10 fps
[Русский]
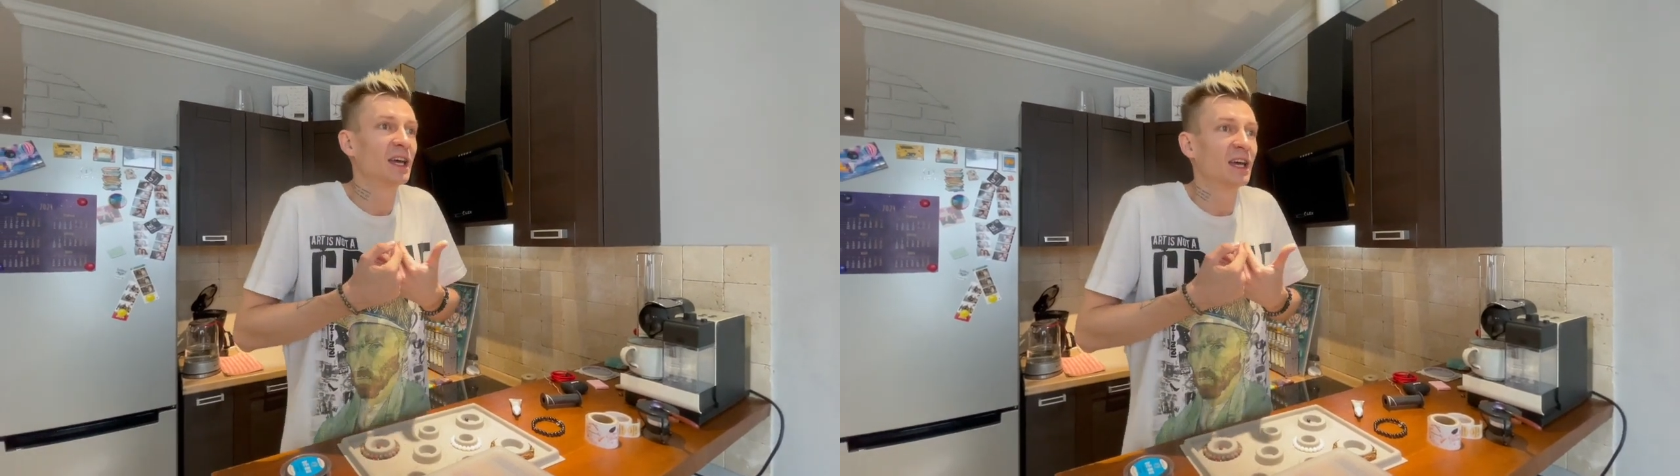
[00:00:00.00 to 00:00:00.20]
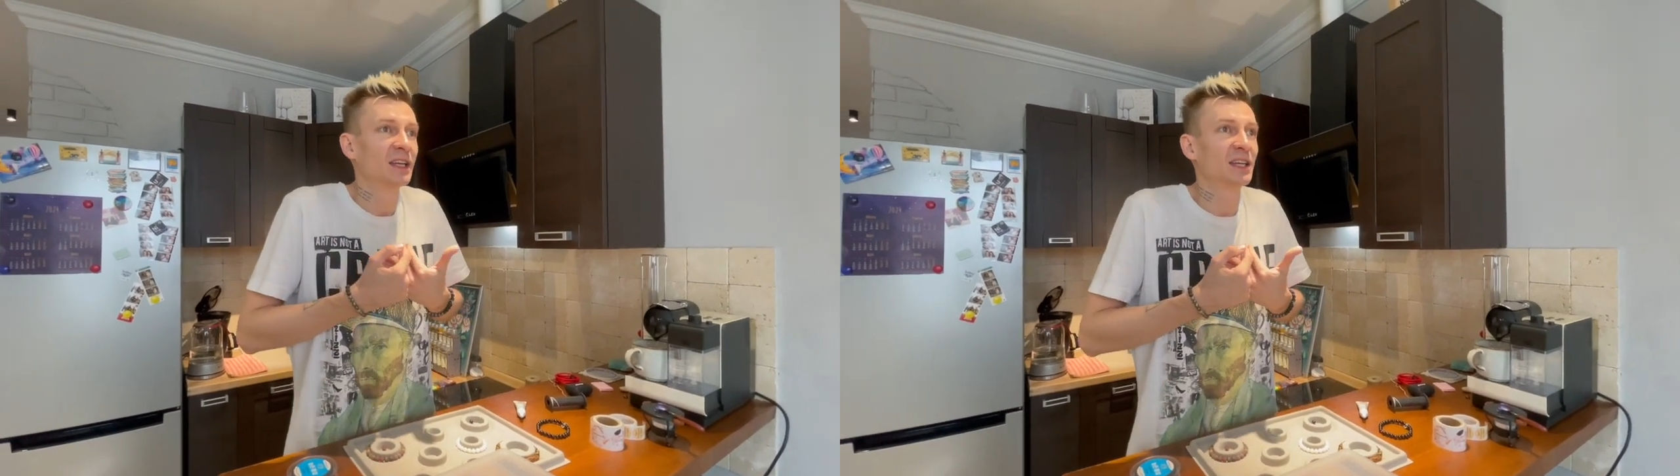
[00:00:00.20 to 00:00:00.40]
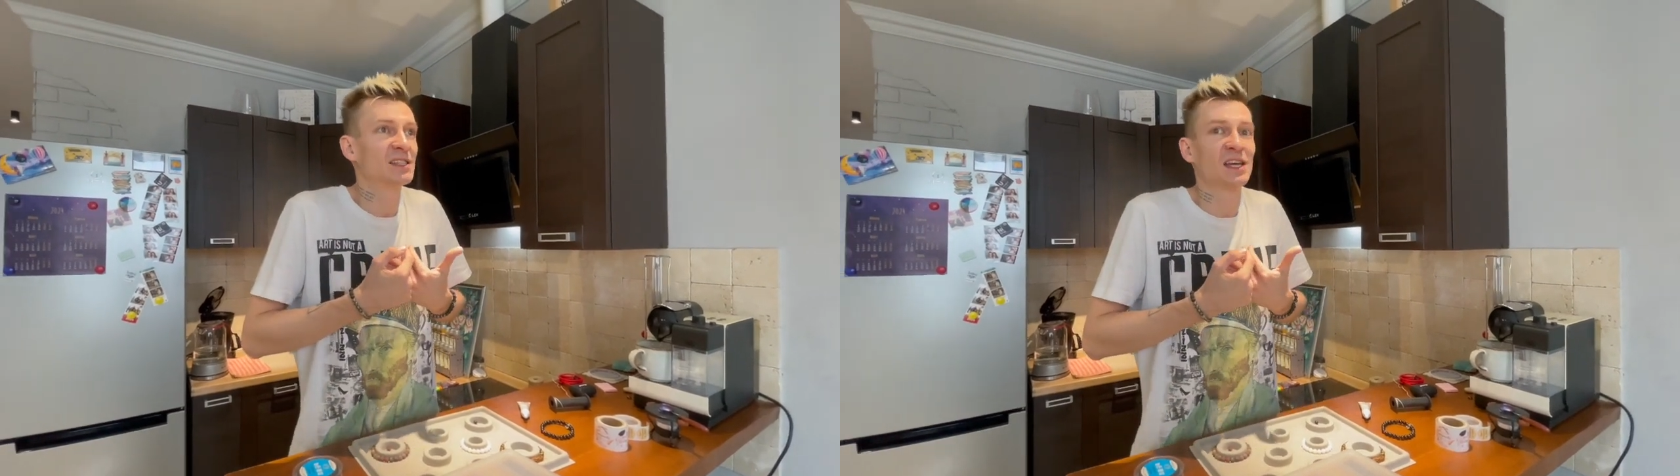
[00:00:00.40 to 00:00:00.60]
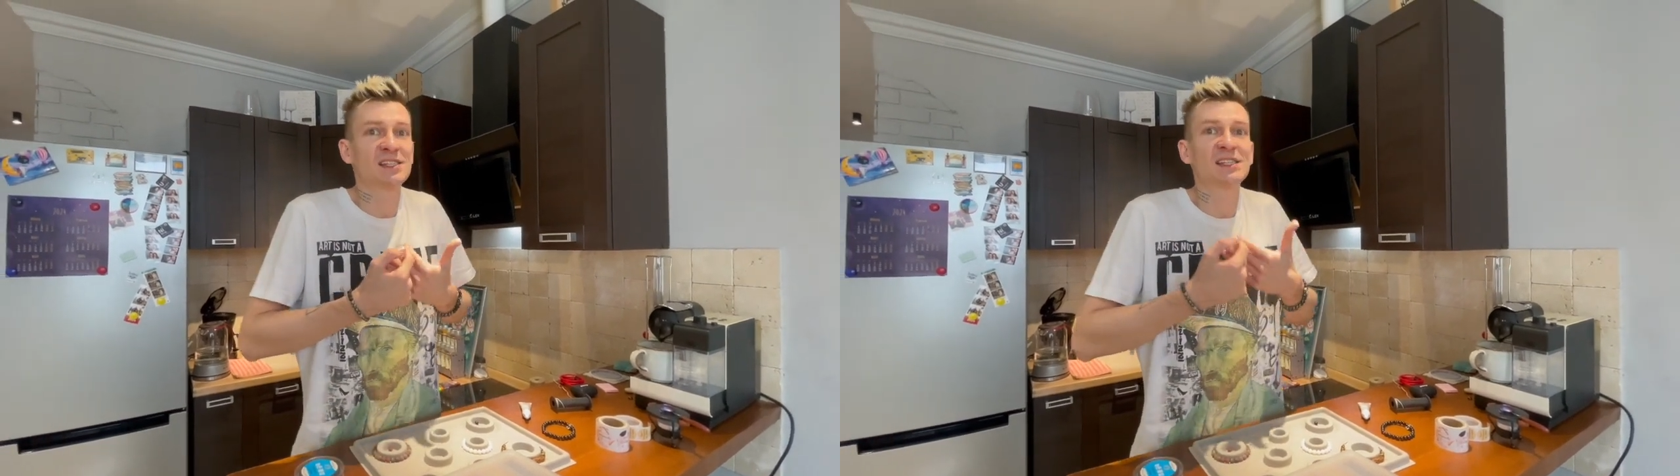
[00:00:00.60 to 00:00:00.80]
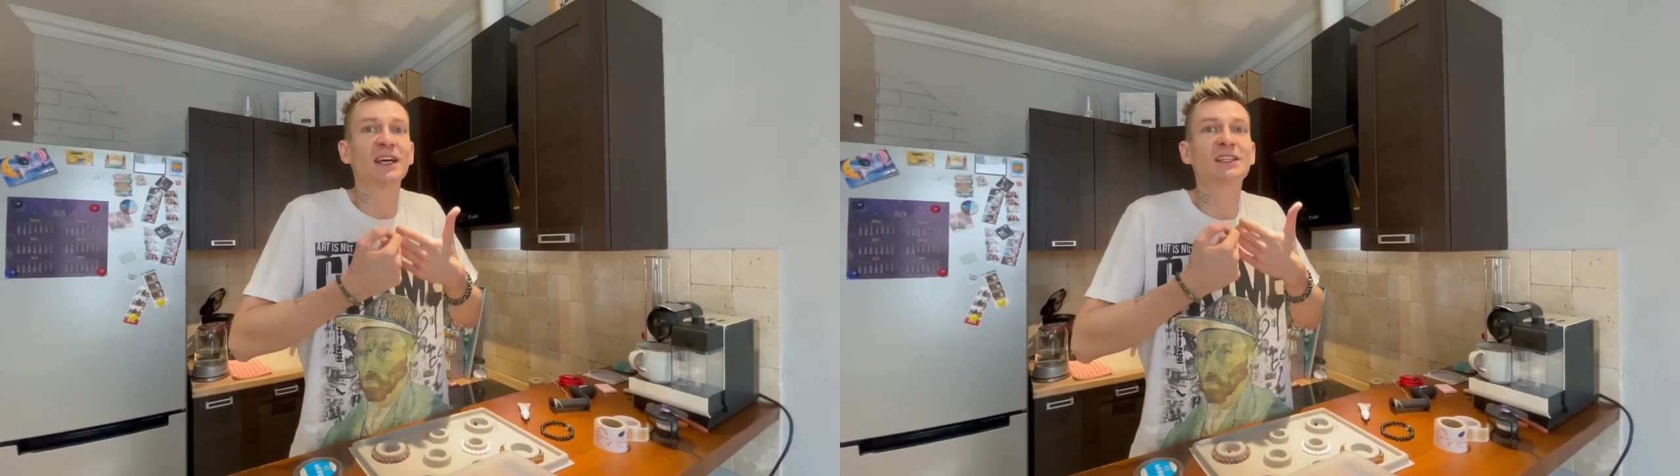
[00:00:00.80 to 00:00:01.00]
я не знаю,
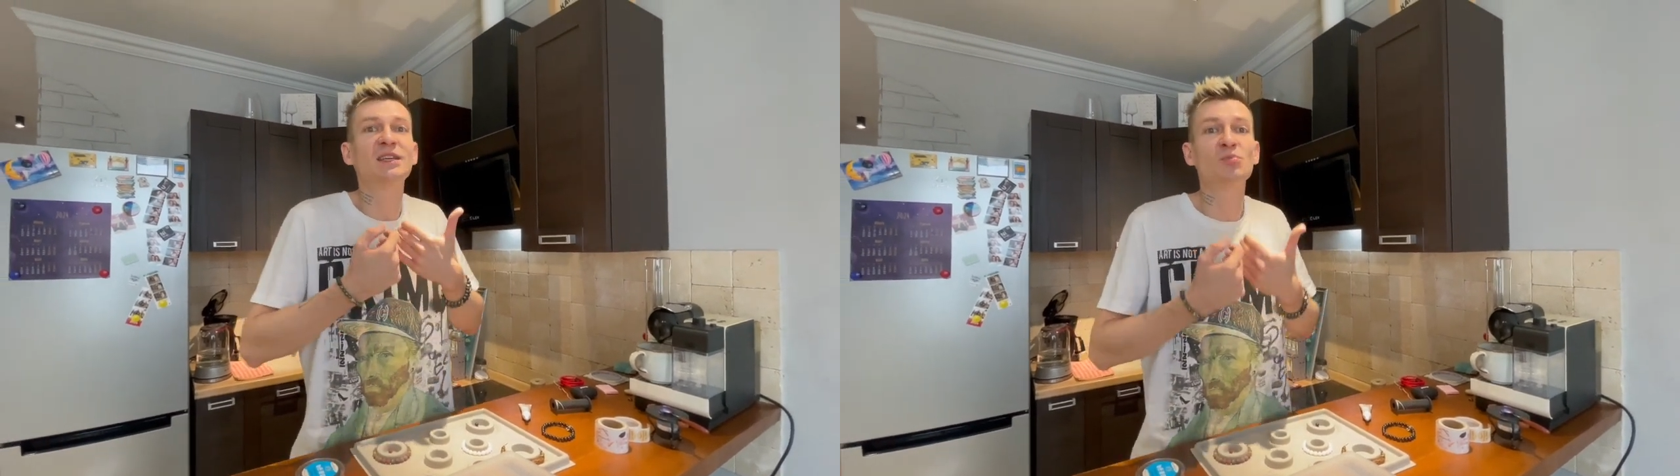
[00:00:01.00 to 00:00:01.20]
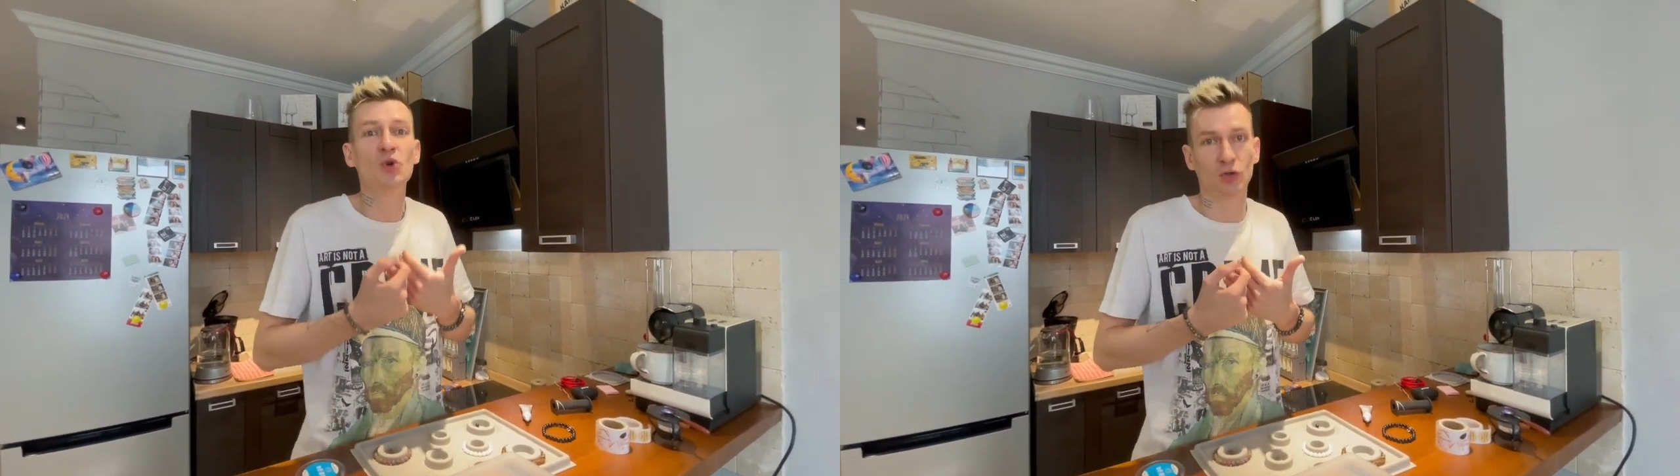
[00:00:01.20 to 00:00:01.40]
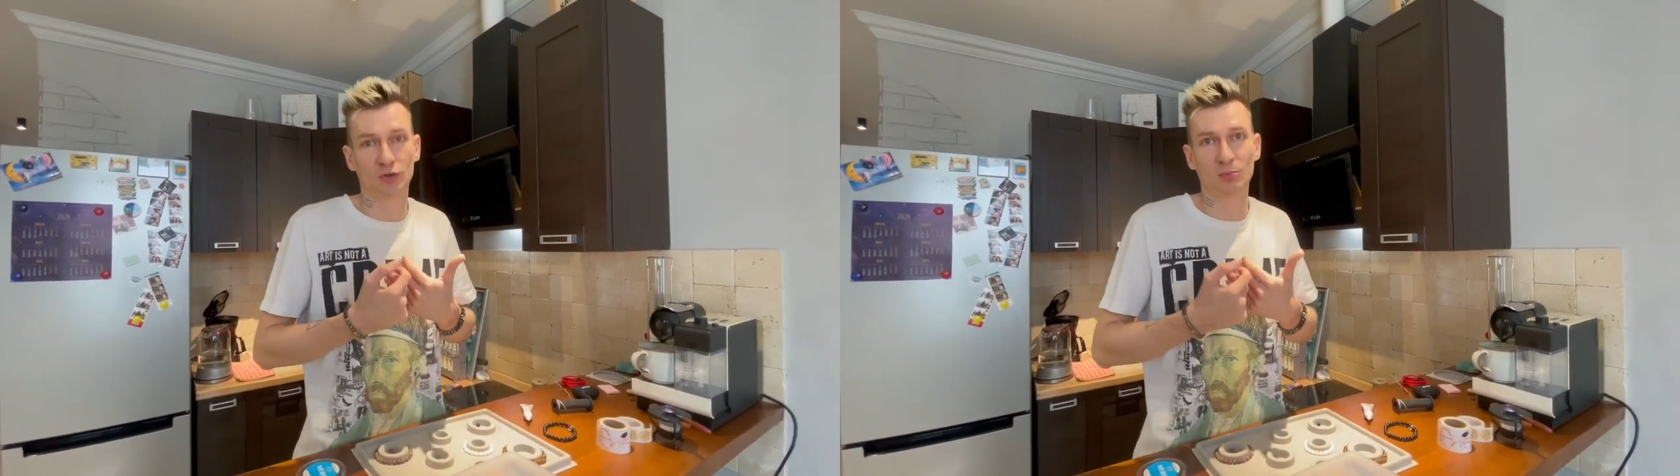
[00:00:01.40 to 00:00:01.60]
сладкий мед,